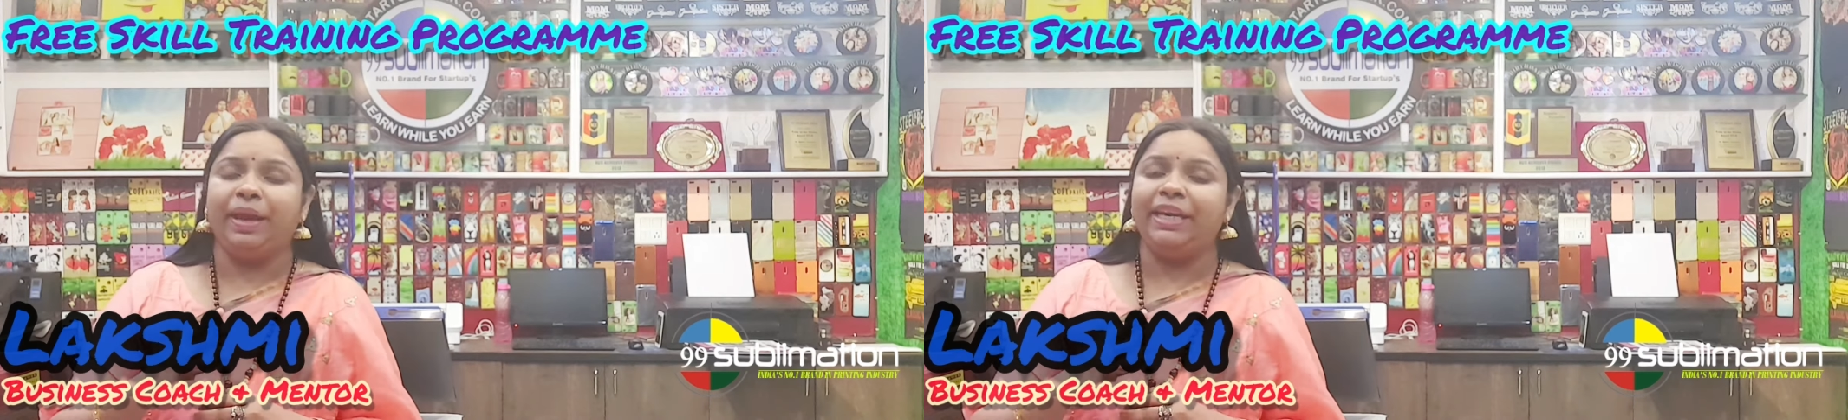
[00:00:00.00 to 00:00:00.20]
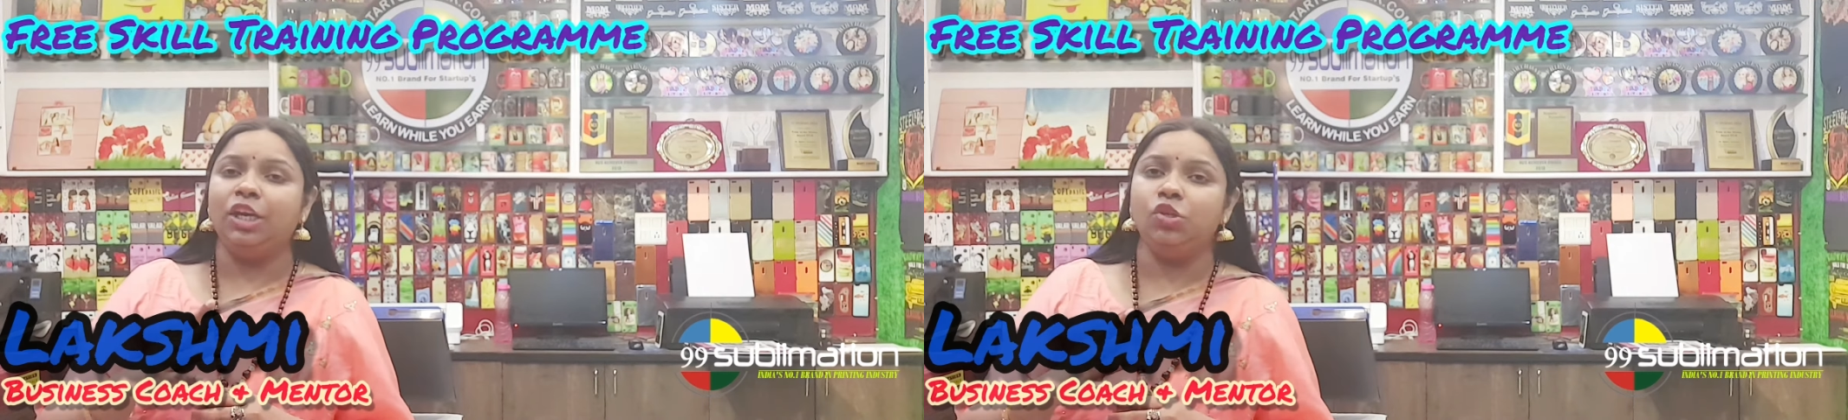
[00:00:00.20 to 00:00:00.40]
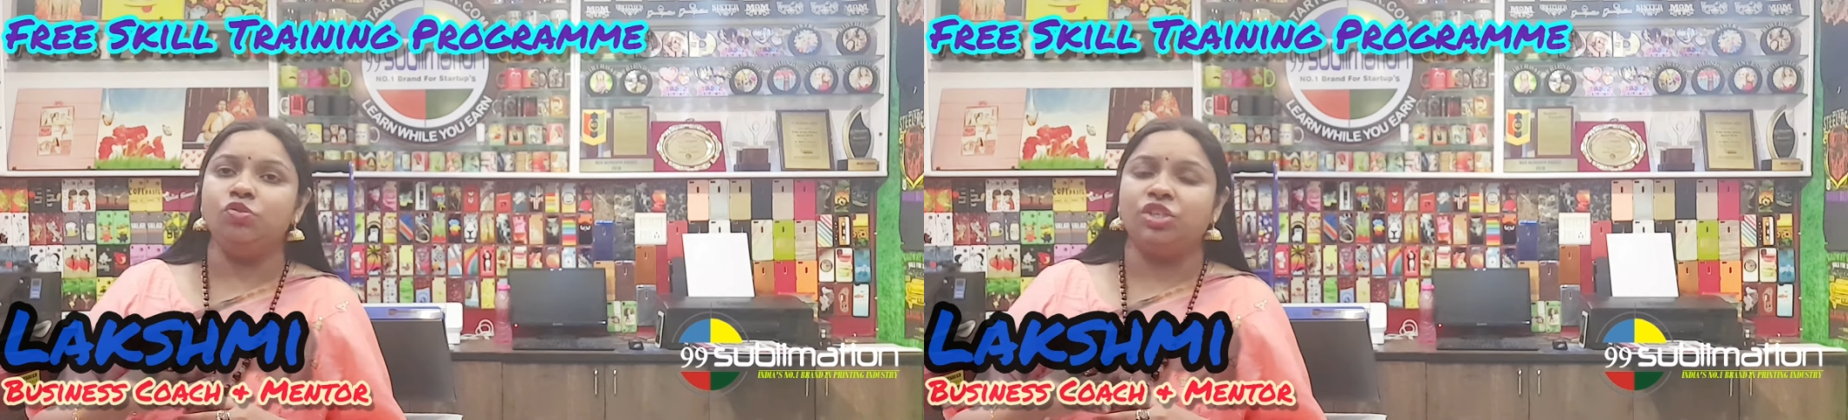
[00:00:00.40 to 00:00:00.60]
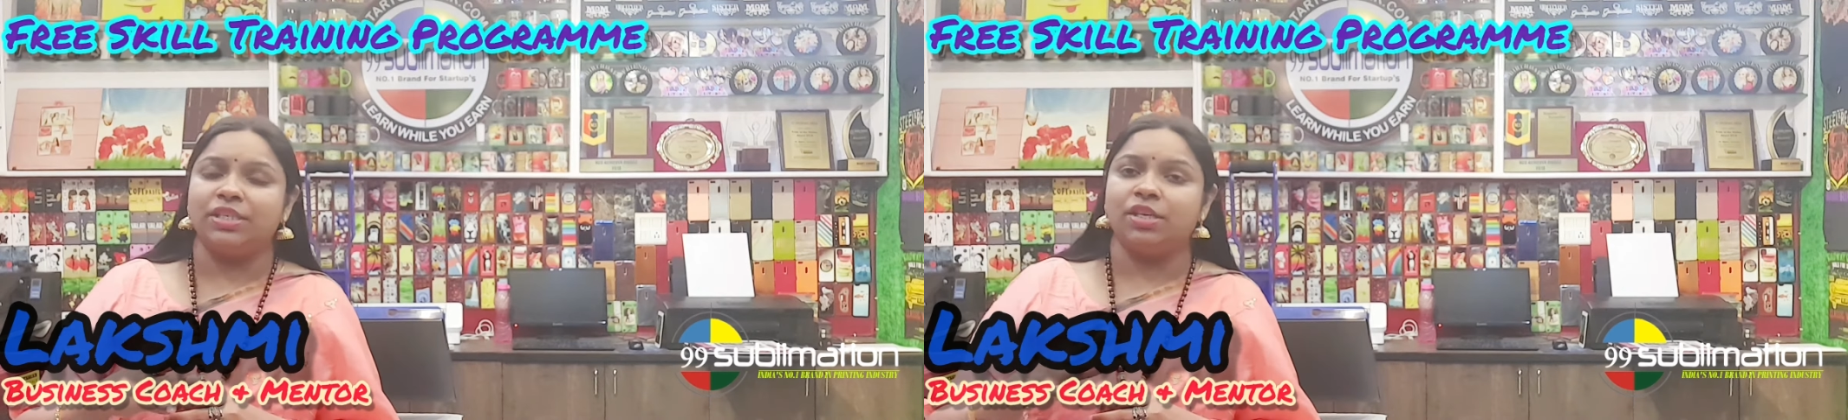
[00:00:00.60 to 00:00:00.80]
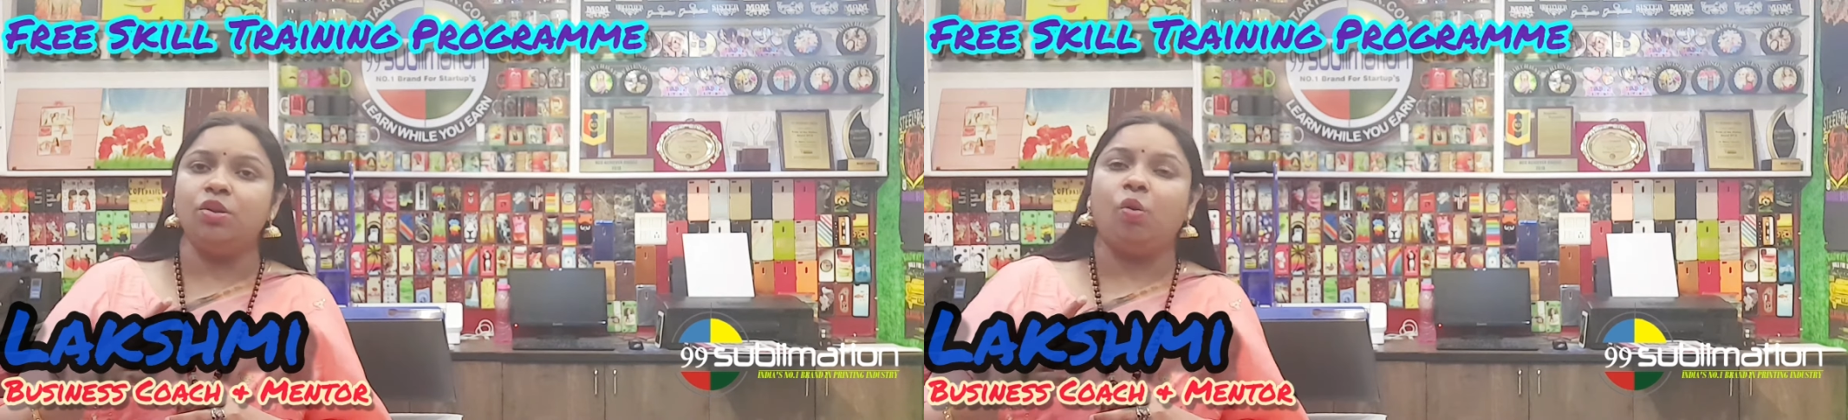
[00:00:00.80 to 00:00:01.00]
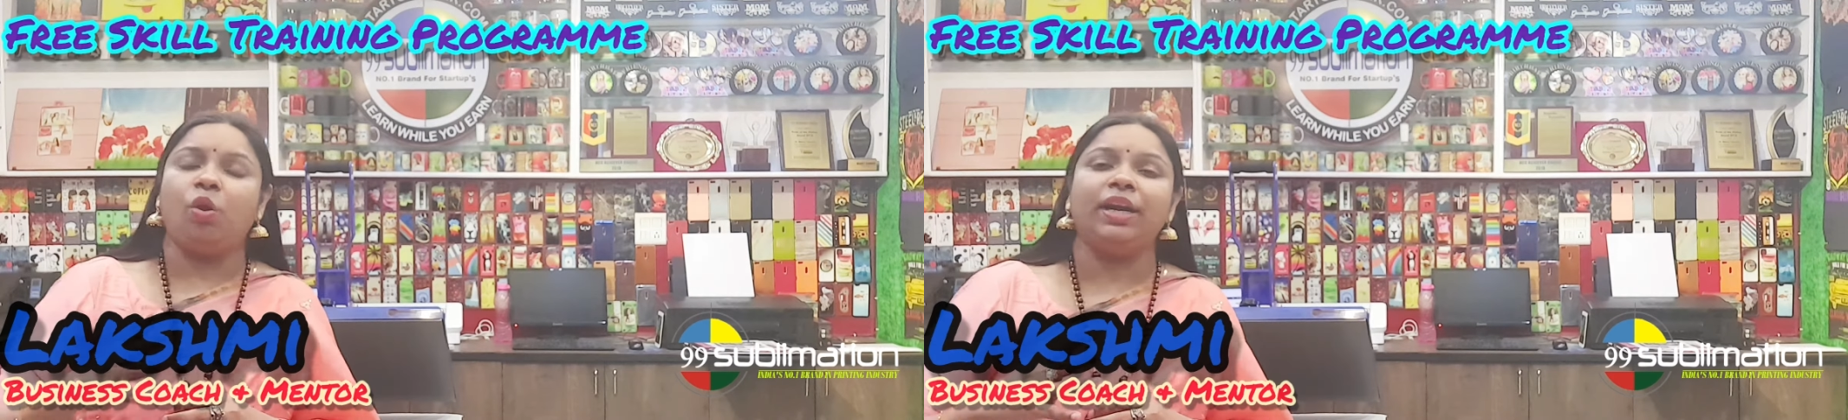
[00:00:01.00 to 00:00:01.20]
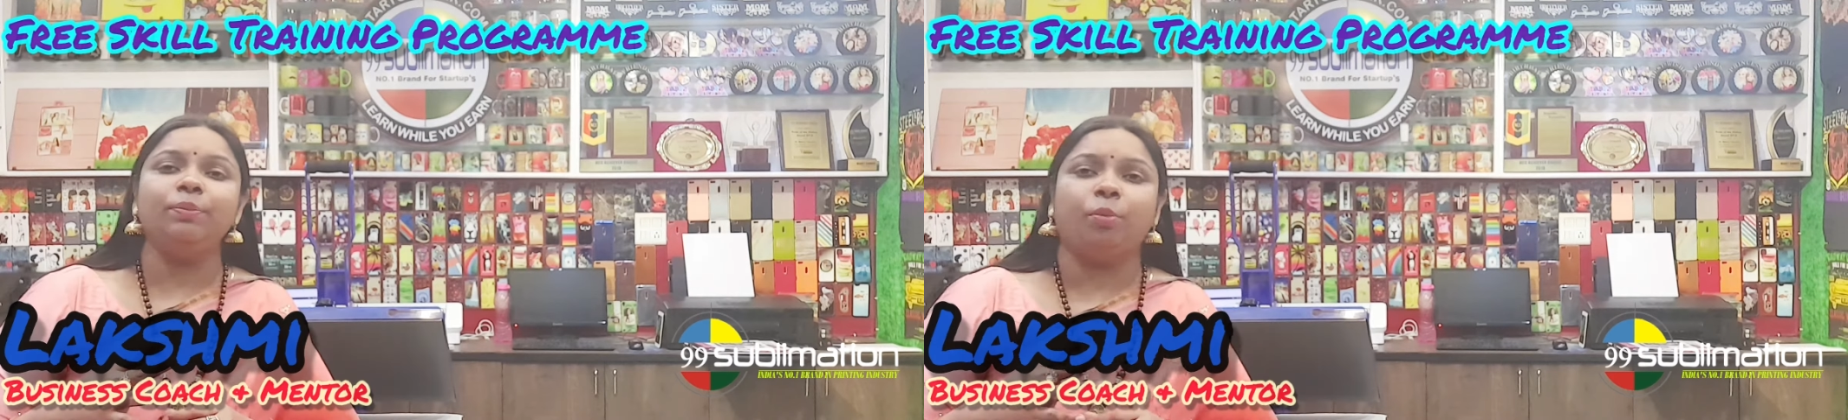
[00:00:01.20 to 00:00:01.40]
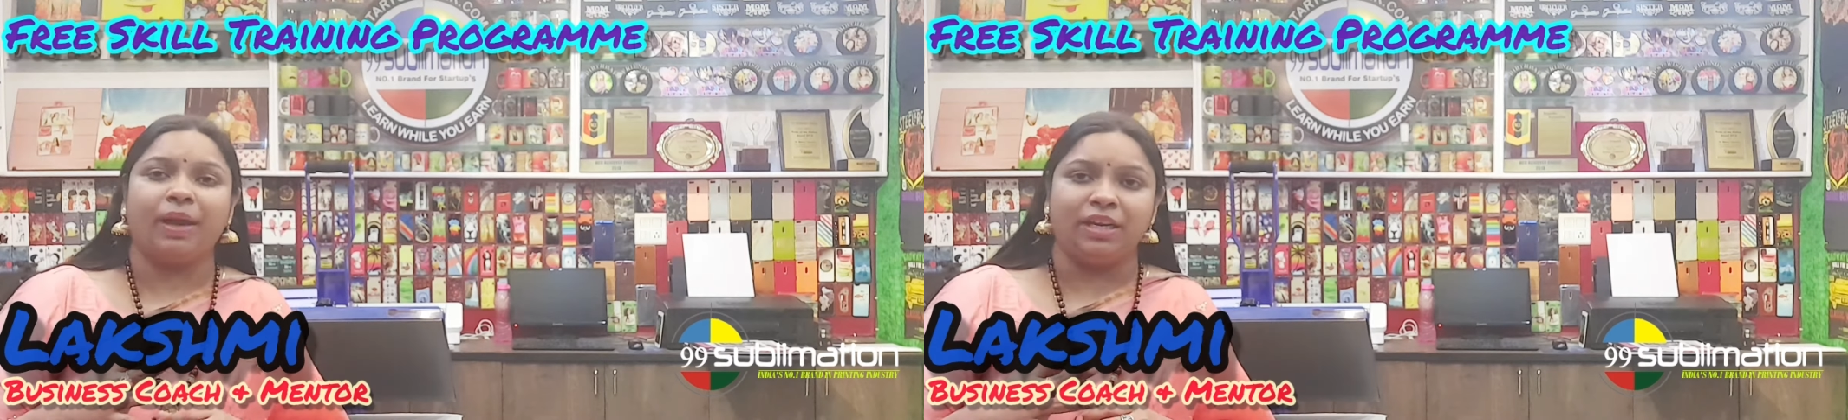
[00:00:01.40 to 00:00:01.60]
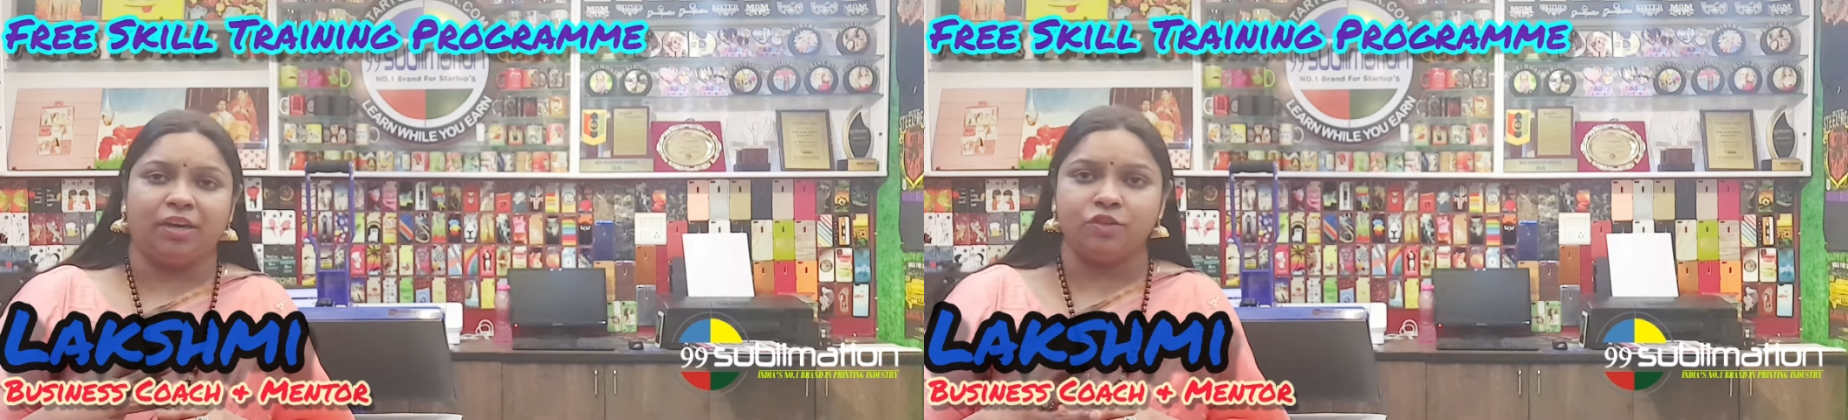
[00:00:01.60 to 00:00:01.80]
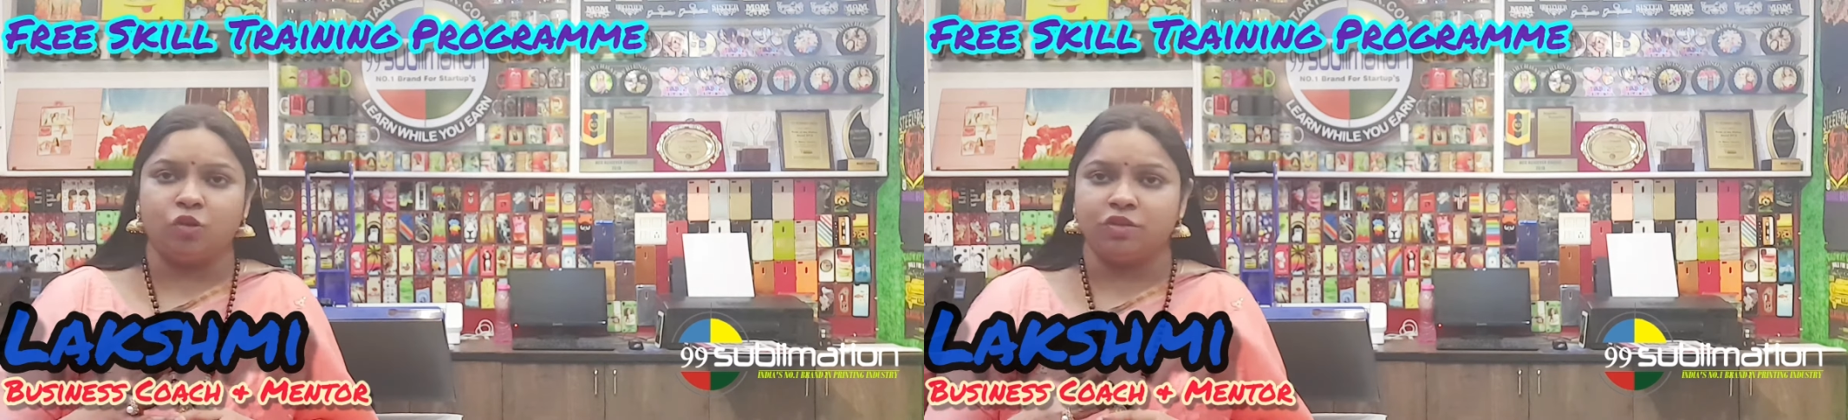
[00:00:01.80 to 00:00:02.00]
మెయిన్లీ యూస్ చేస్తారు ఒకటి మొబైల్
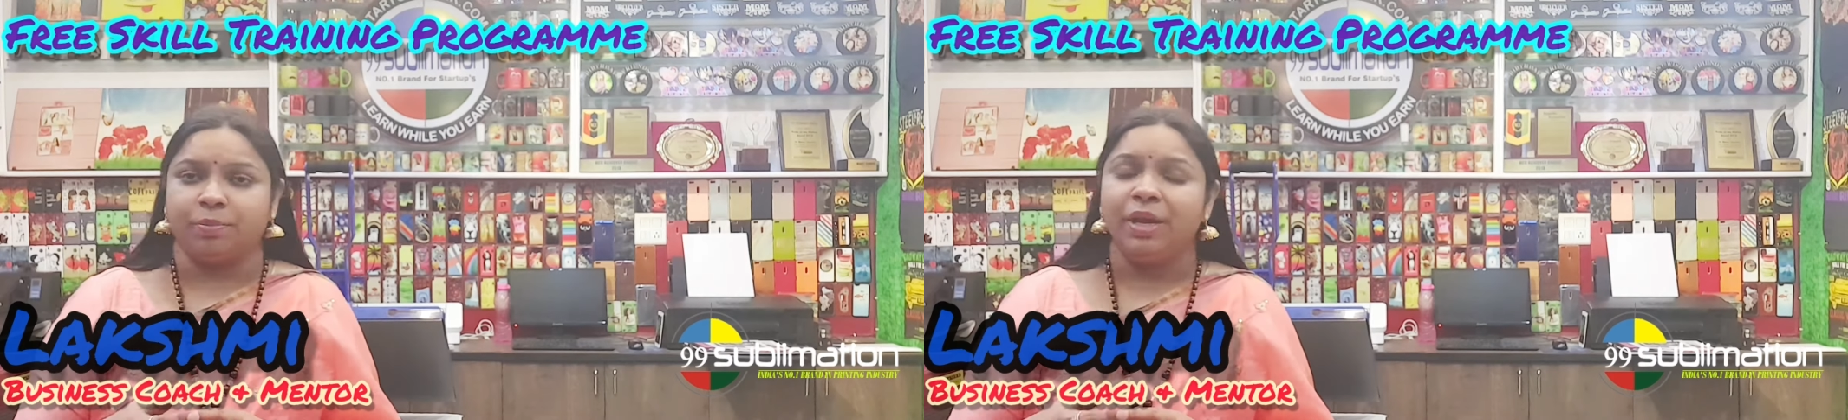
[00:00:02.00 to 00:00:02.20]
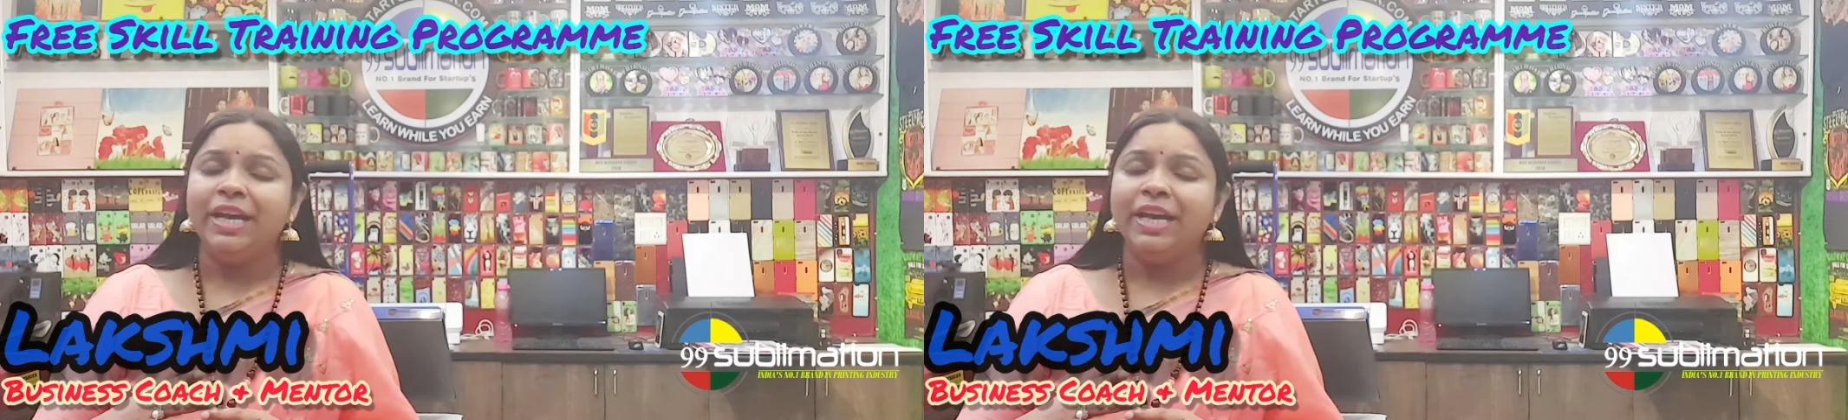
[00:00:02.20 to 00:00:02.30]
కవర్స్ కోసం